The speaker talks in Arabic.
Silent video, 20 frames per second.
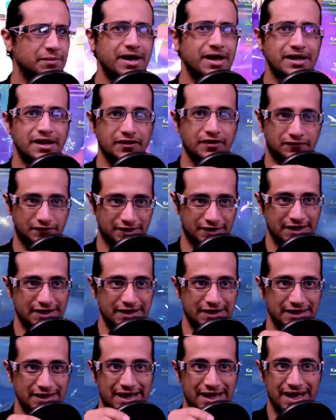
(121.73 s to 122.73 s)
كمان
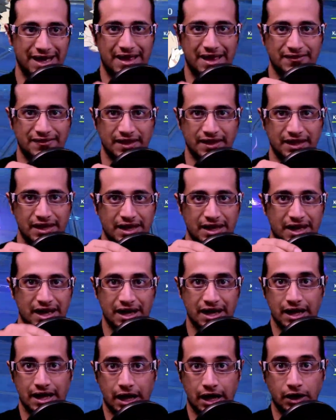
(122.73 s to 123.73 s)
في هذه
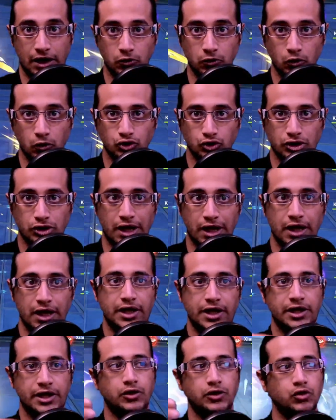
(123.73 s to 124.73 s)
آه،
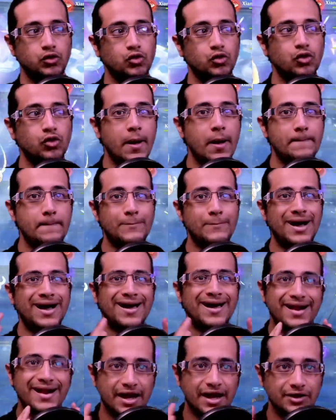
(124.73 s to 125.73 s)
النقطة انه
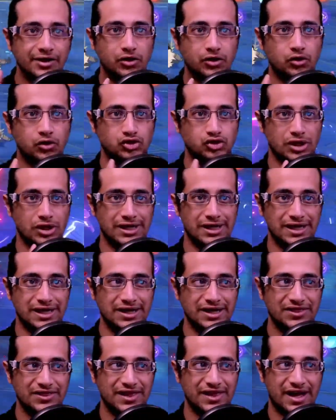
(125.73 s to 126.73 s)
ما راح ينقص
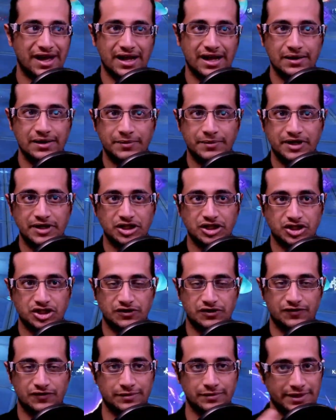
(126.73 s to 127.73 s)
الهيلث اقل من 20%
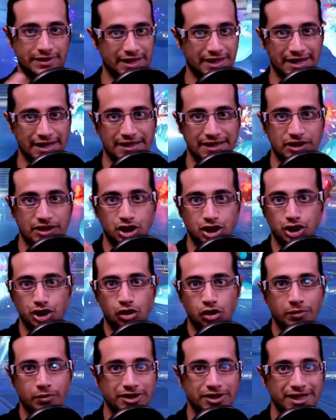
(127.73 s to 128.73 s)
يعني
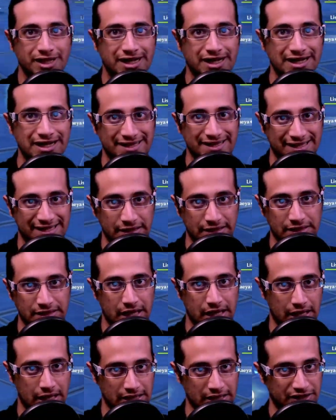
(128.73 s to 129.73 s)
شينوبي اذا الهيلث
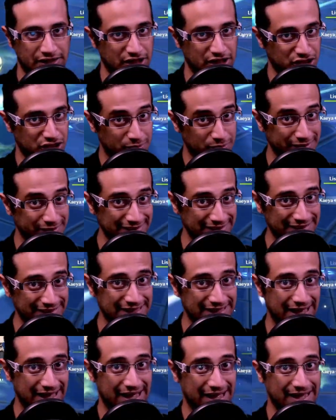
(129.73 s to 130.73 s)
عندها اذا الاشبي
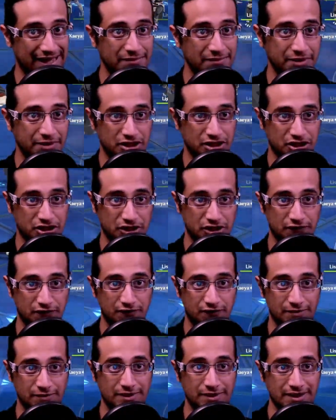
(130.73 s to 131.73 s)
عندها اقل من
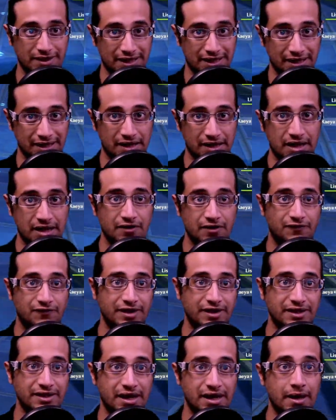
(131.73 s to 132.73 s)
20%
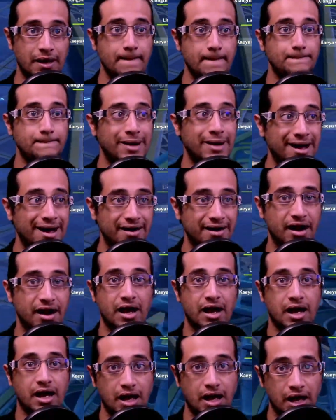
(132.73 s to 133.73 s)
فهنا ما
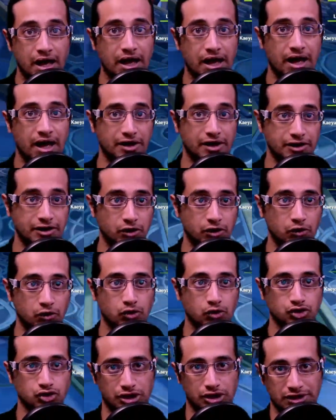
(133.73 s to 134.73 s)
راح آه،
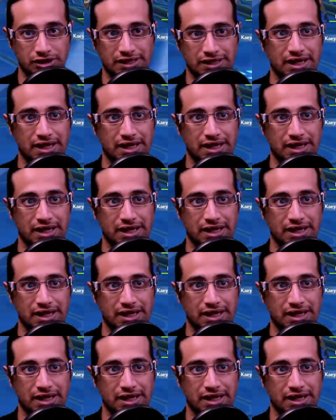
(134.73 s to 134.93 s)
ينقص